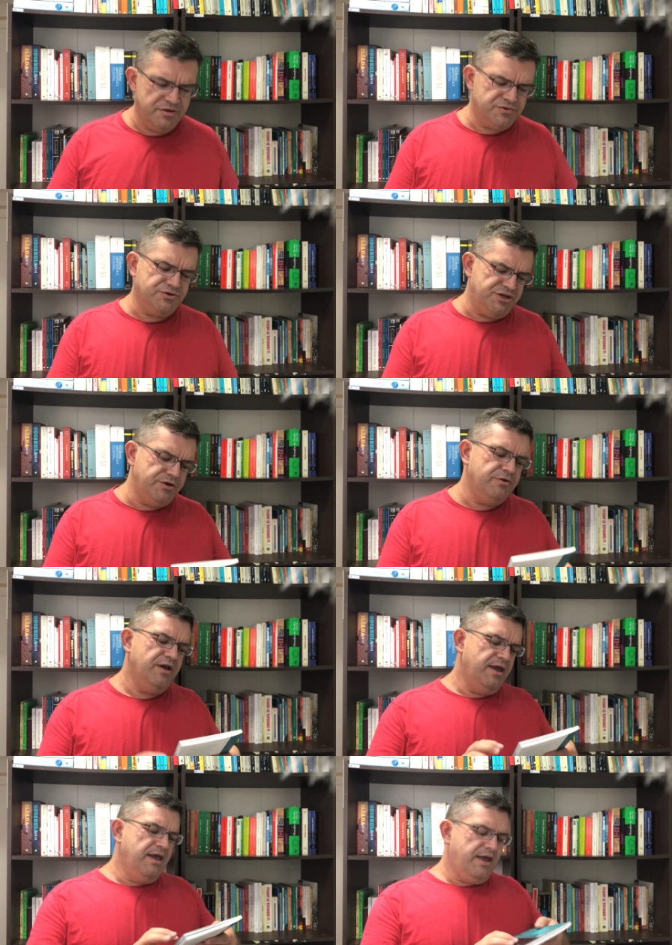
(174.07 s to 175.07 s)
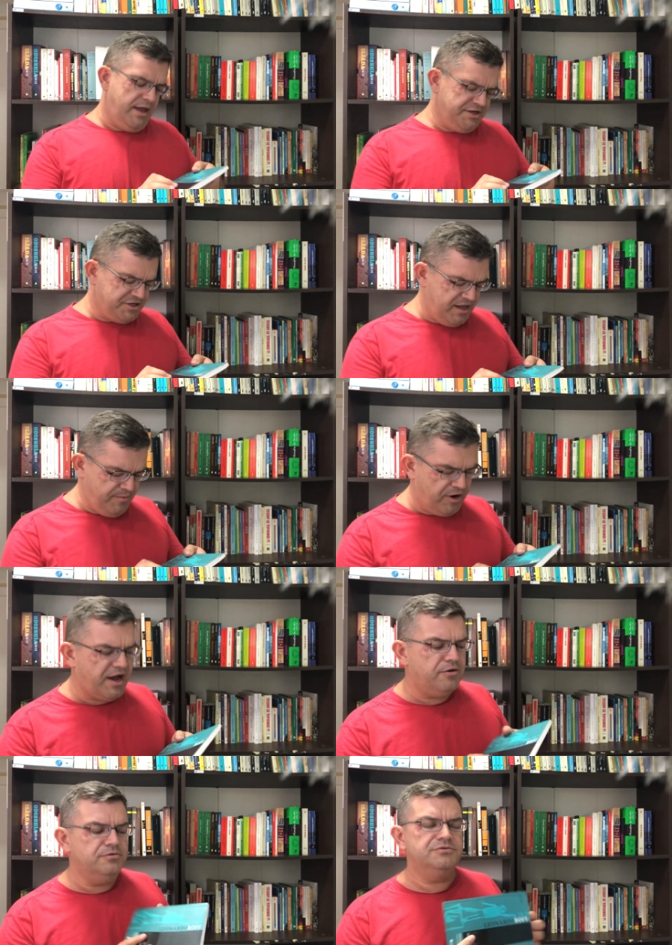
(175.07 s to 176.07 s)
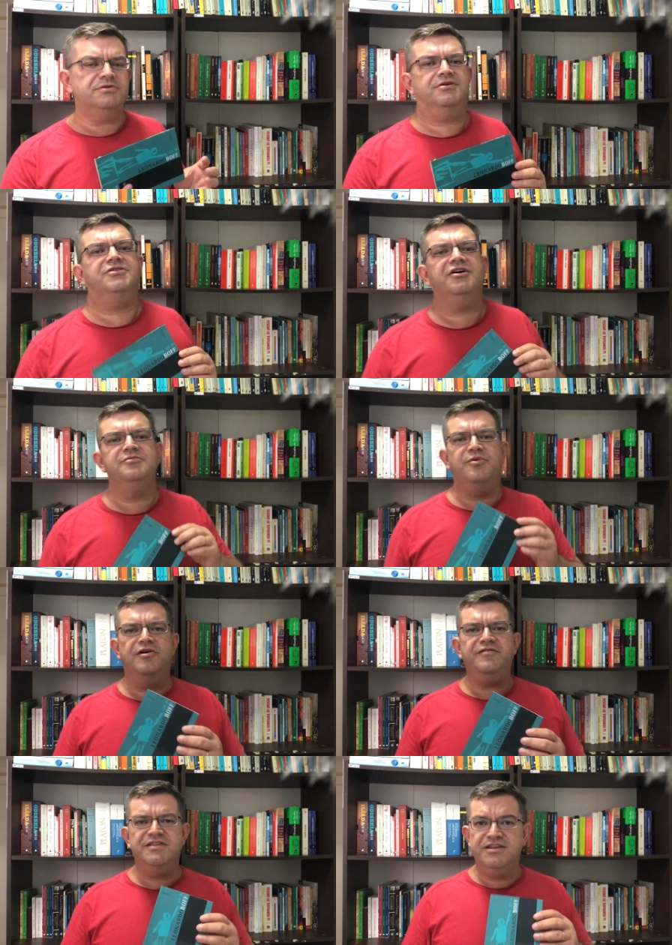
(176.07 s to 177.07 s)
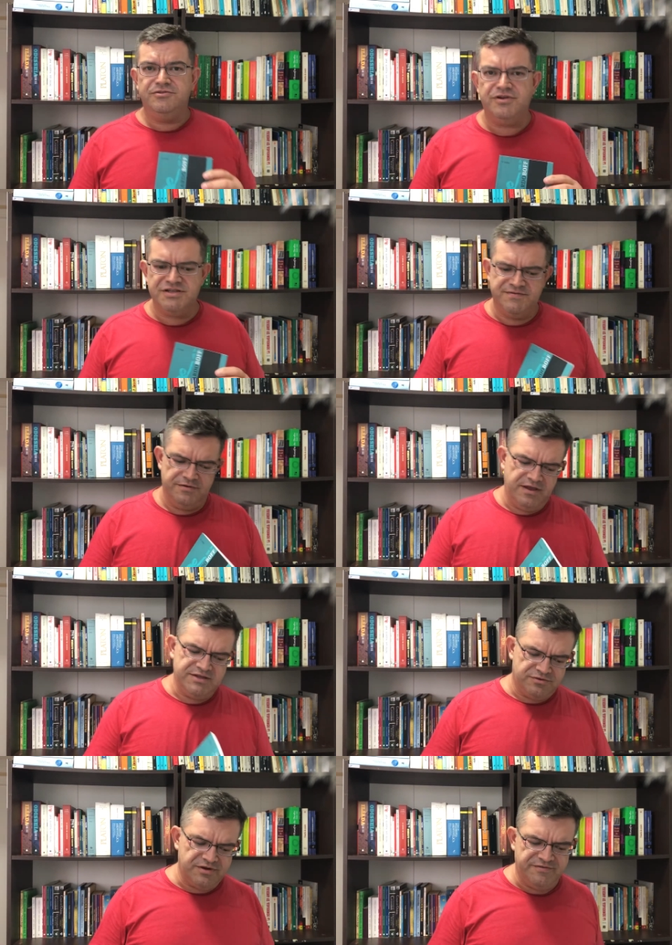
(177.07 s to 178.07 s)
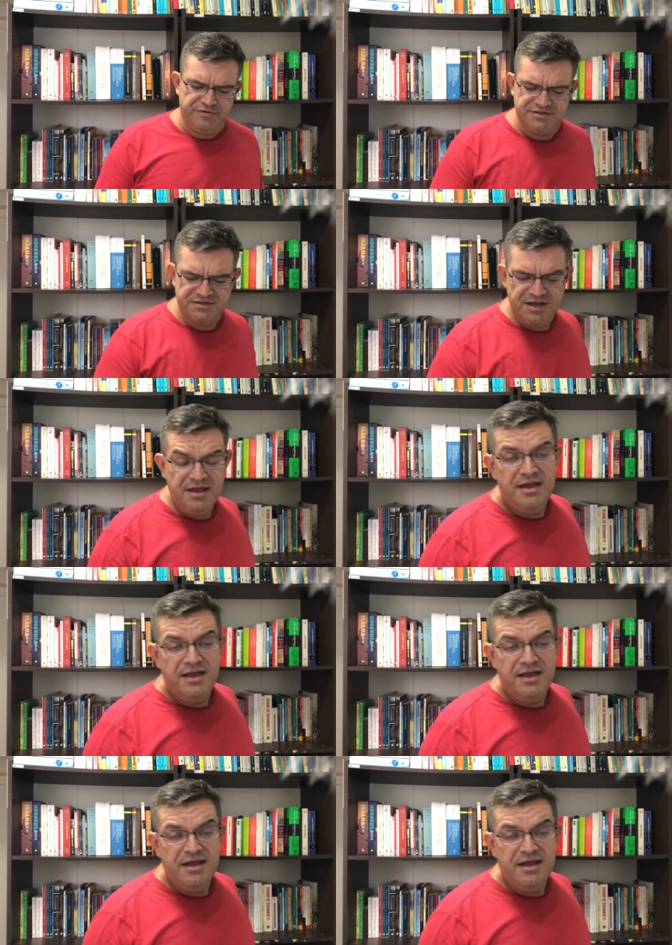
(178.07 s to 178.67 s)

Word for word: Eu sugiro Ética e Moral, do Leonardo Boff, da editora Vozes.